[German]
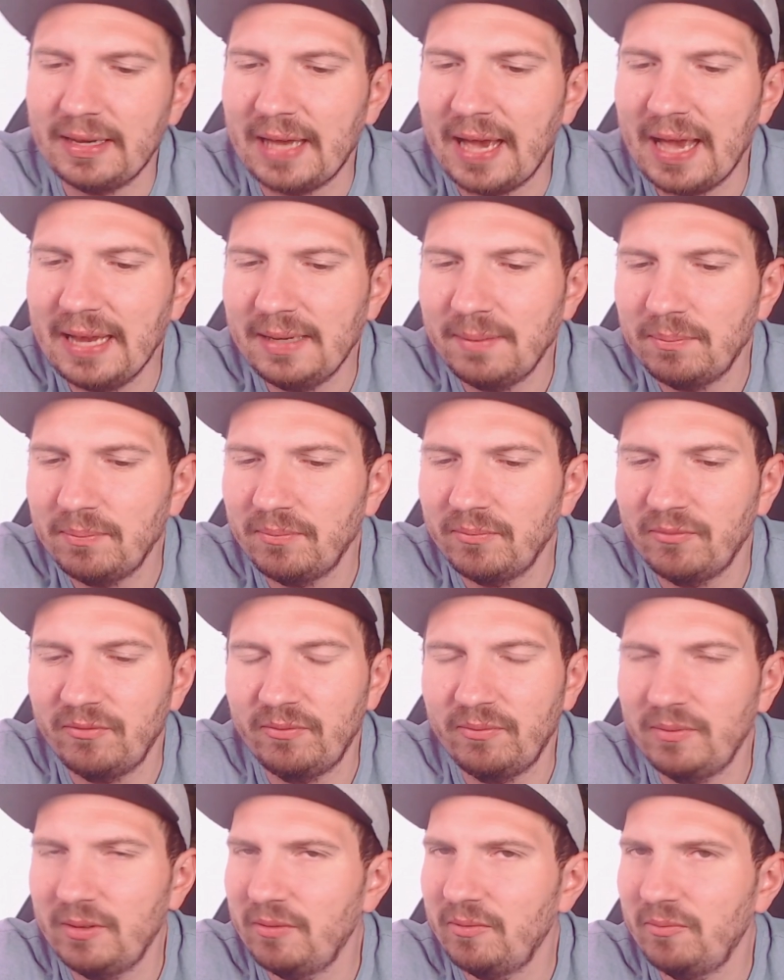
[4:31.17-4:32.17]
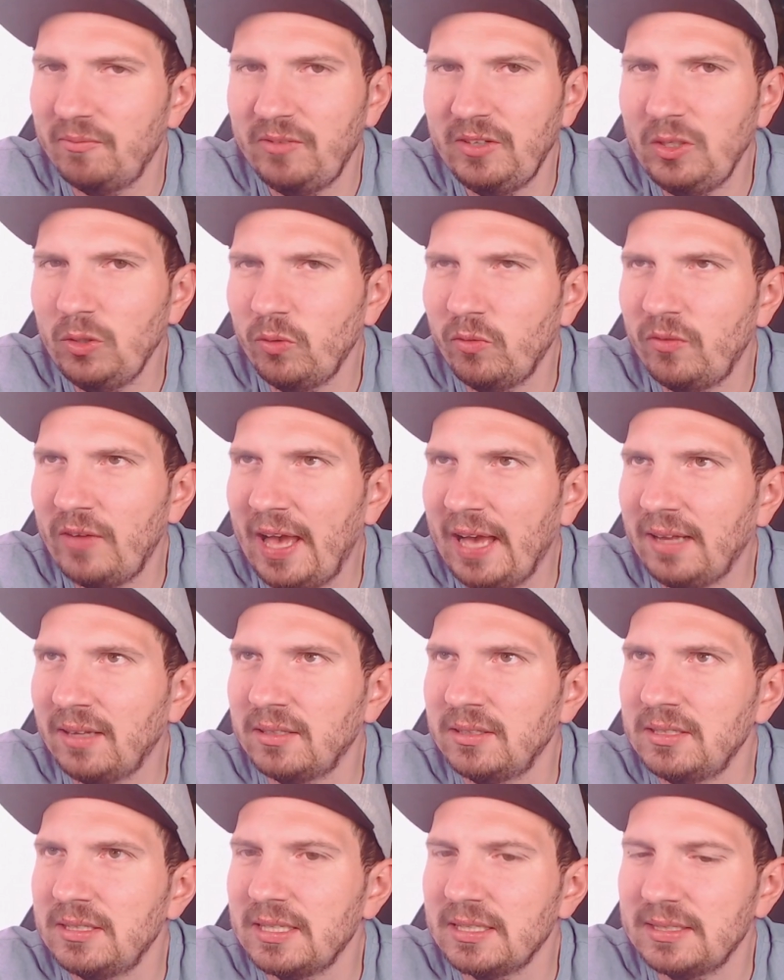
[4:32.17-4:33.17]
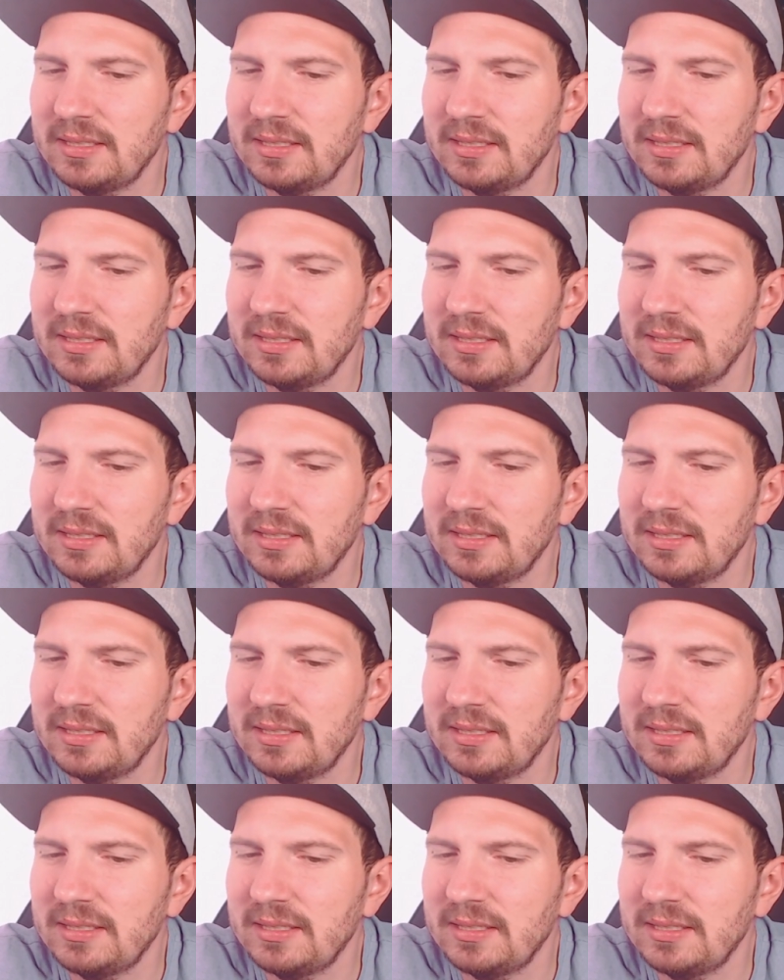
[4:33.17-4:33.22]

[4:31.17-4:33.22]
an einem Video werkelt.